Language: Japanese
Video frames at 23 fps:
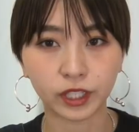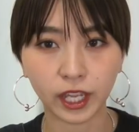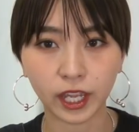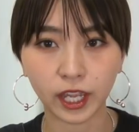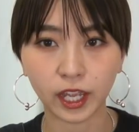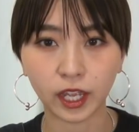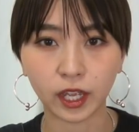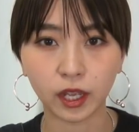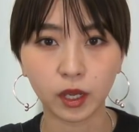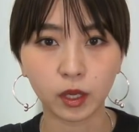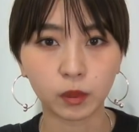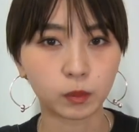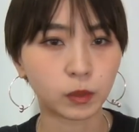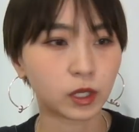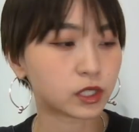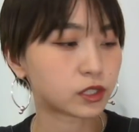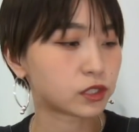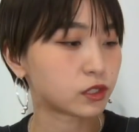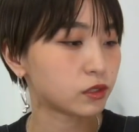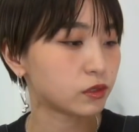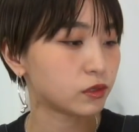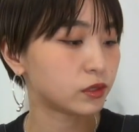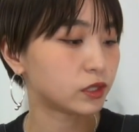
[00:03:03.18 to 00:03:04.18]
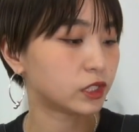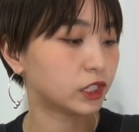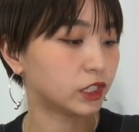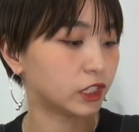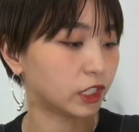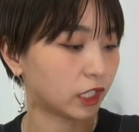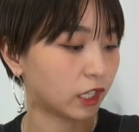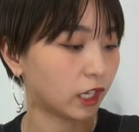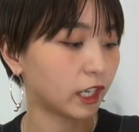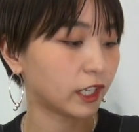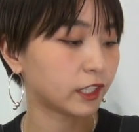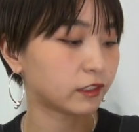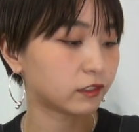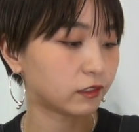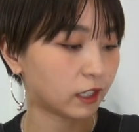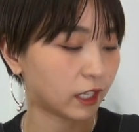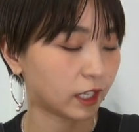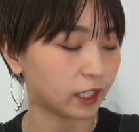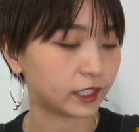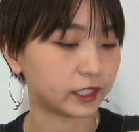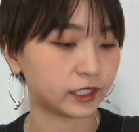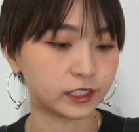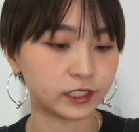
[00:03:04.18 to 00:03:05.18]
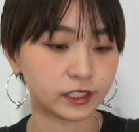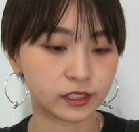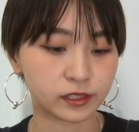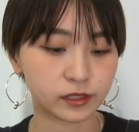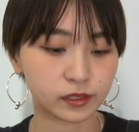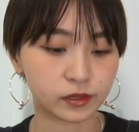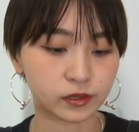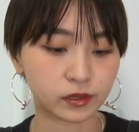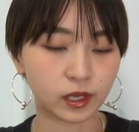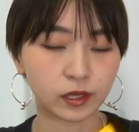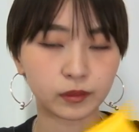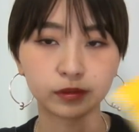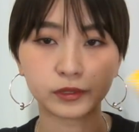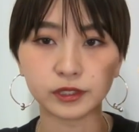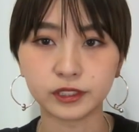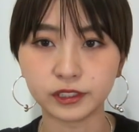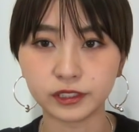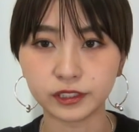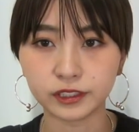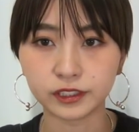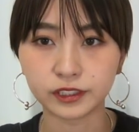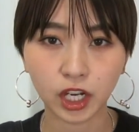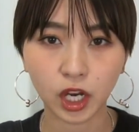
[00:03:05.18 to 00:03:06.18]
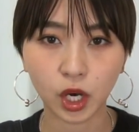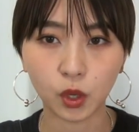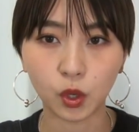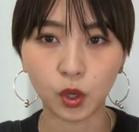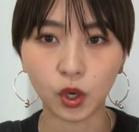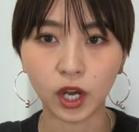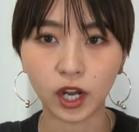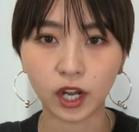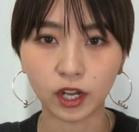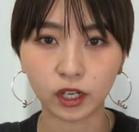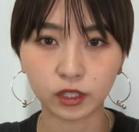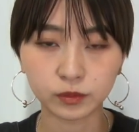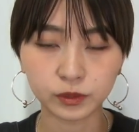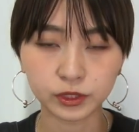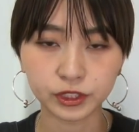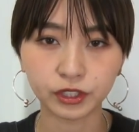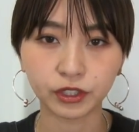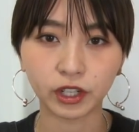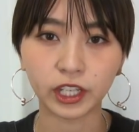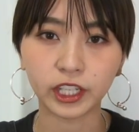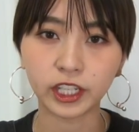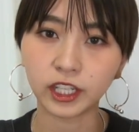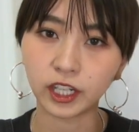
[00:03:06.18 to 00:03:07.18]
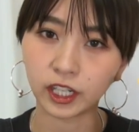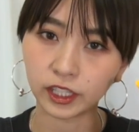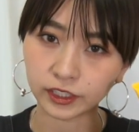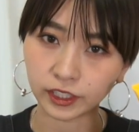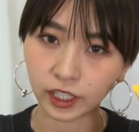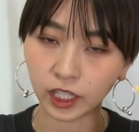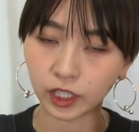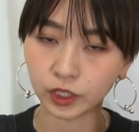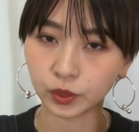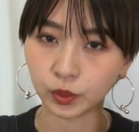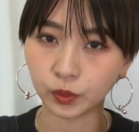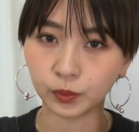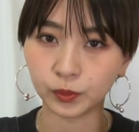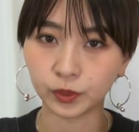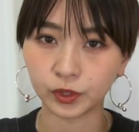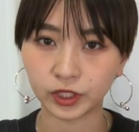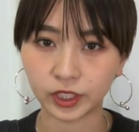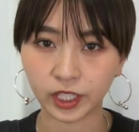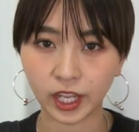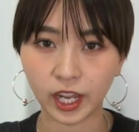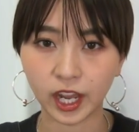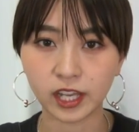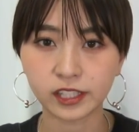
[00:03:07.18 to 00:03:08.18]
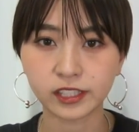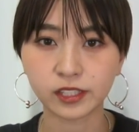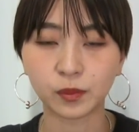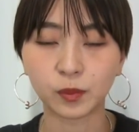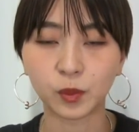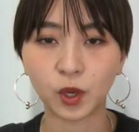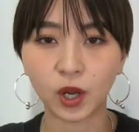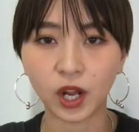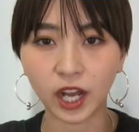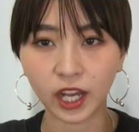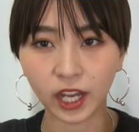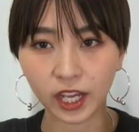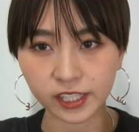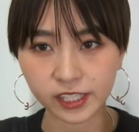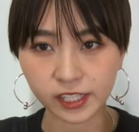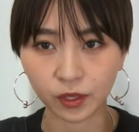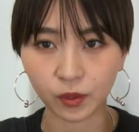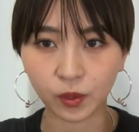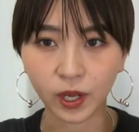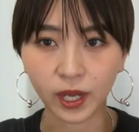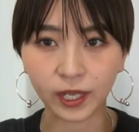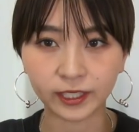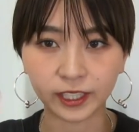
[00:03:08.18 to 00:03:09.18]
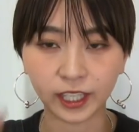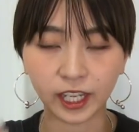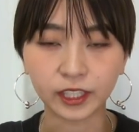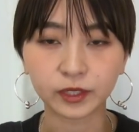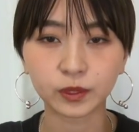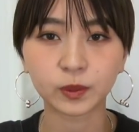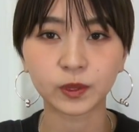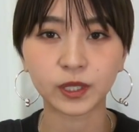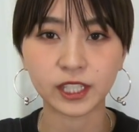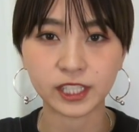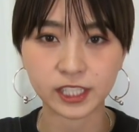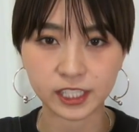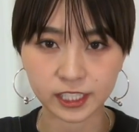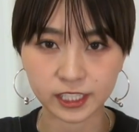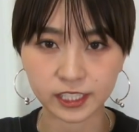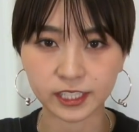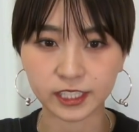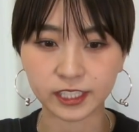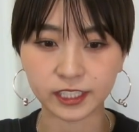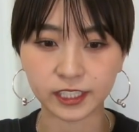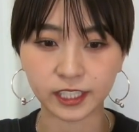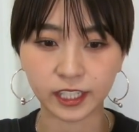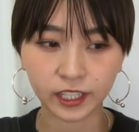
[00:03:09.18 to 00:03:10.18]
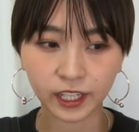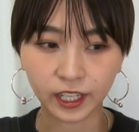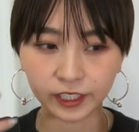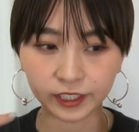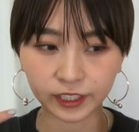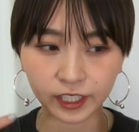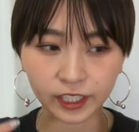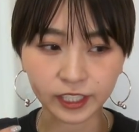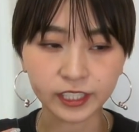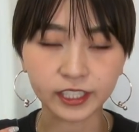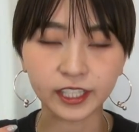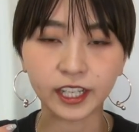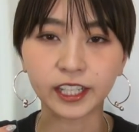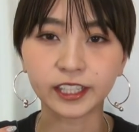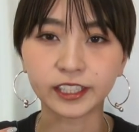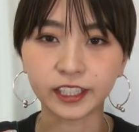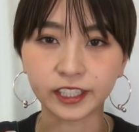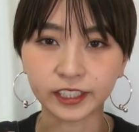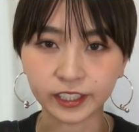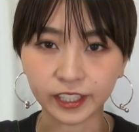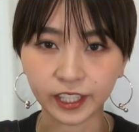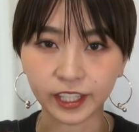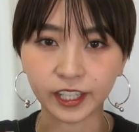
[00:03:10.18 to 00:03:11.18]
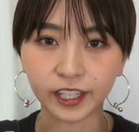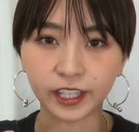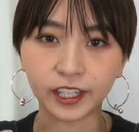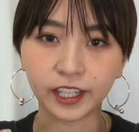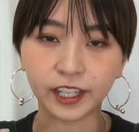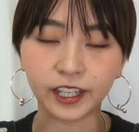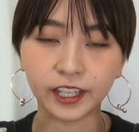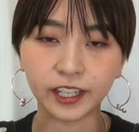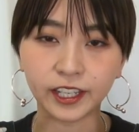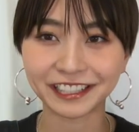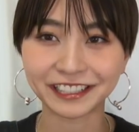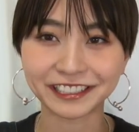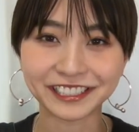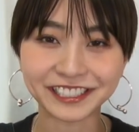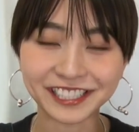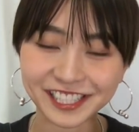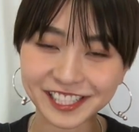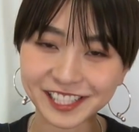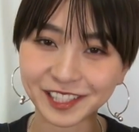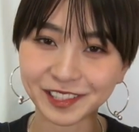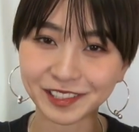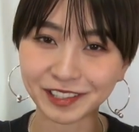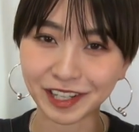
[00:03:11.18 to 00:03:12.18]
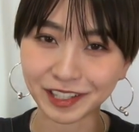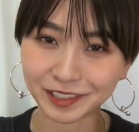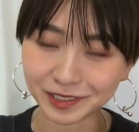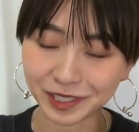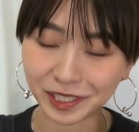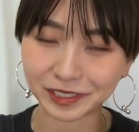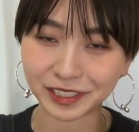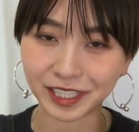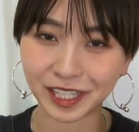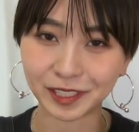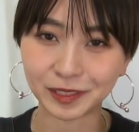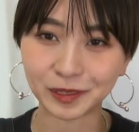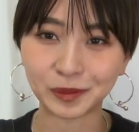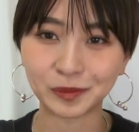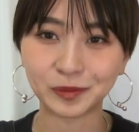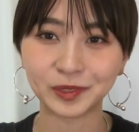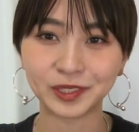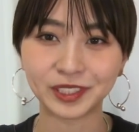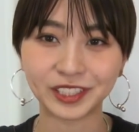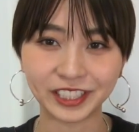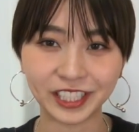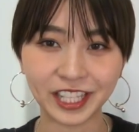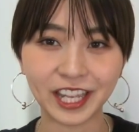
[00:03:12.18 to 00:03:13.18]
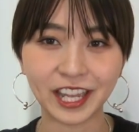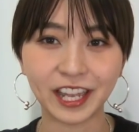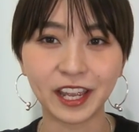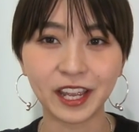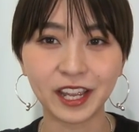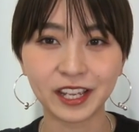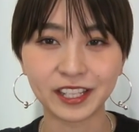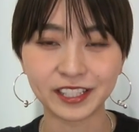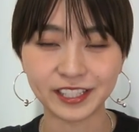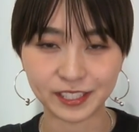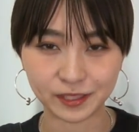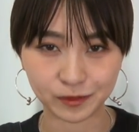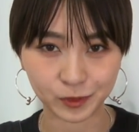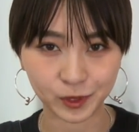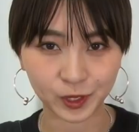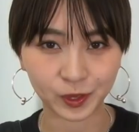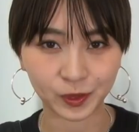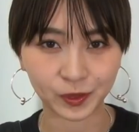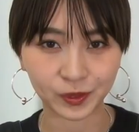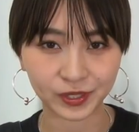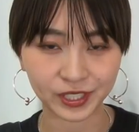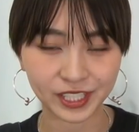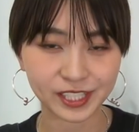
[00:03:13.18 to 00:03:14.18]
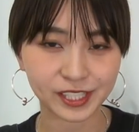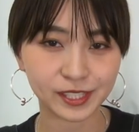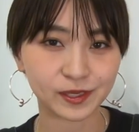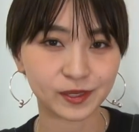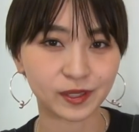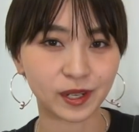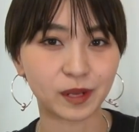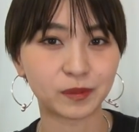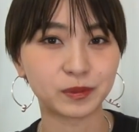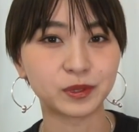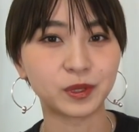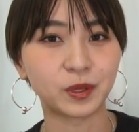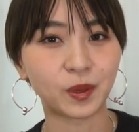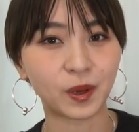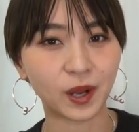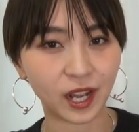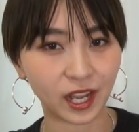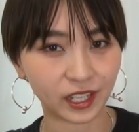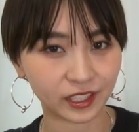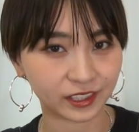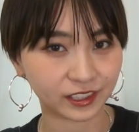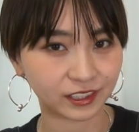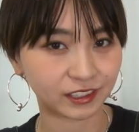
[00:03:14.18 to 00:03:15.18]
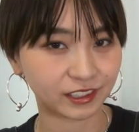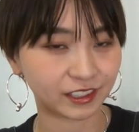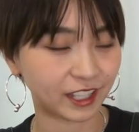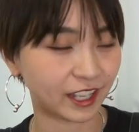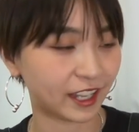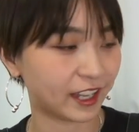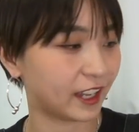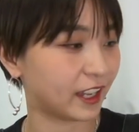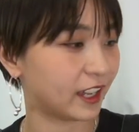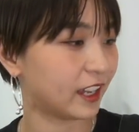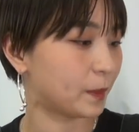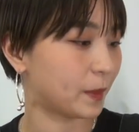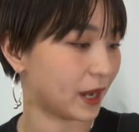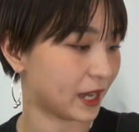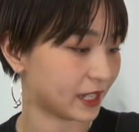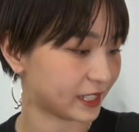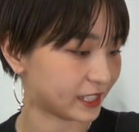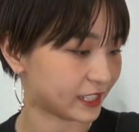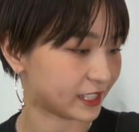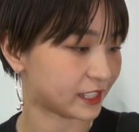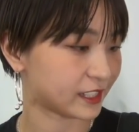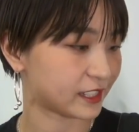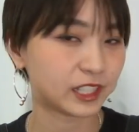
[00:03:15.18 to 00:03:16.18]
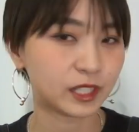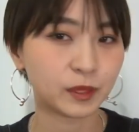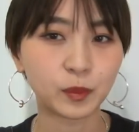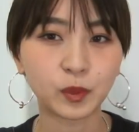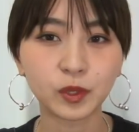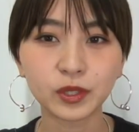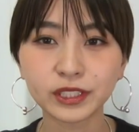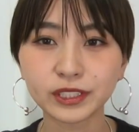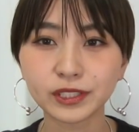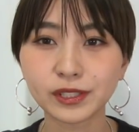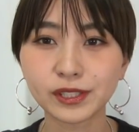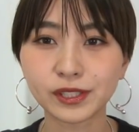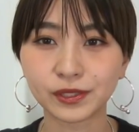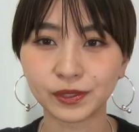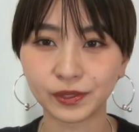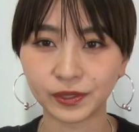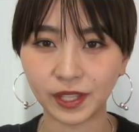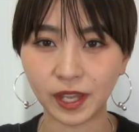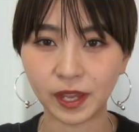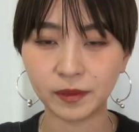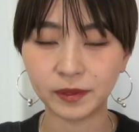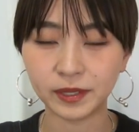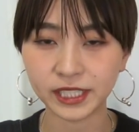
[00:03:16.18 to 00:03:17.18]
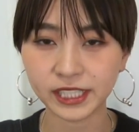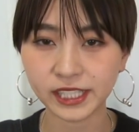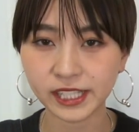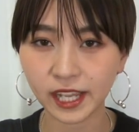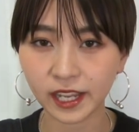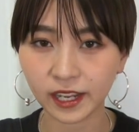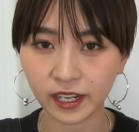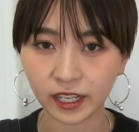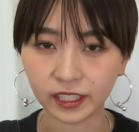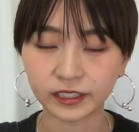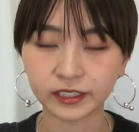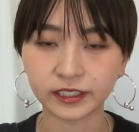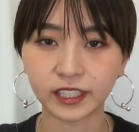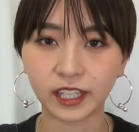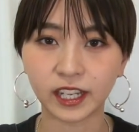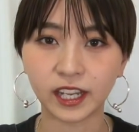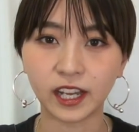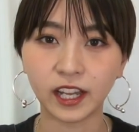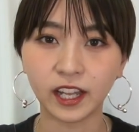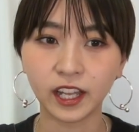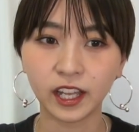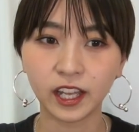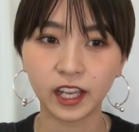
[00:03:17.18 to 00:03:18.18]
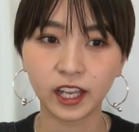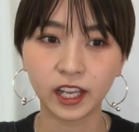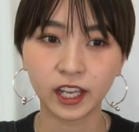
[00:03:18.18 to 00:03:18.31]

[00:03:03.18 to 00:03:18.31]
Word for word: でまあ週に2回ぐらいスクラブ顔を洗う分にはいいかなと思って汗もか汗をかいた後だし毛穴が開いててかき出してくれるかなと思ってジム用にスクラブを買ってますでもう一つのね以前買った